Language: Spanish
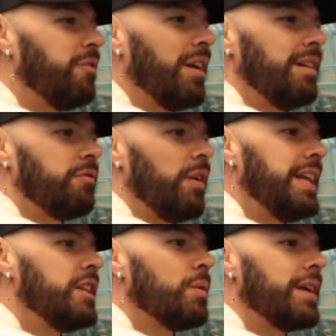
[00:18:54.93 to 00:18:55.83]
fue,
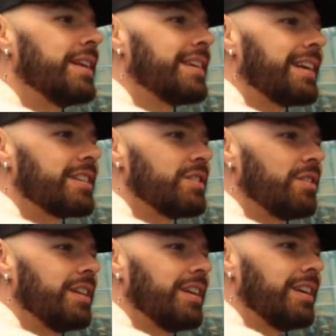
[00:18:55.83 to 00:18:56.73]
lindo ver esa
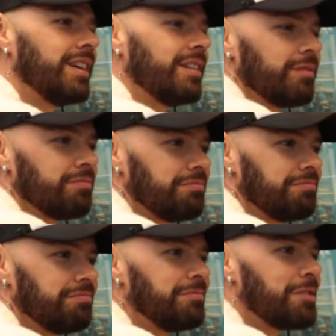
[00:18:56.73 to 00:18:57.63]
reacción de
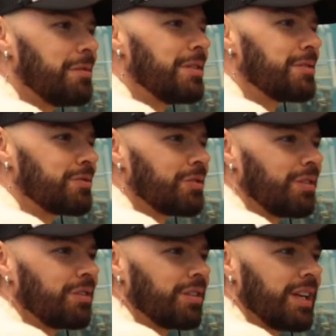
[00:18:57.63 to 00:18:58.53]
cómo les gustó
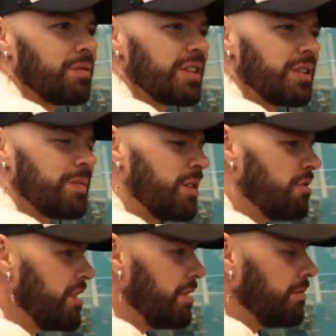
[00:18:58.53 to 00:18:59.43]
cuando cantábamos en
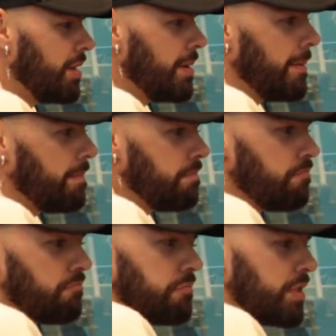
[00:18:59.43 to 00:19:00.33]
español y
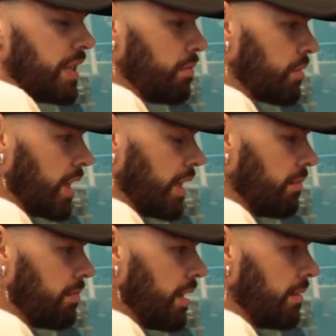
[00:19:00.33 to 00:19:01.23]
sentimos que
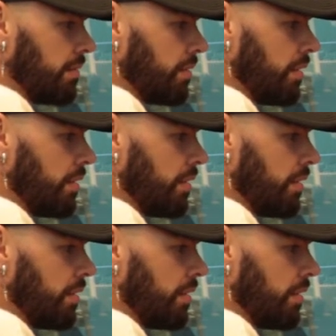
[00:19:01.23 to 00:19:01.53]
el,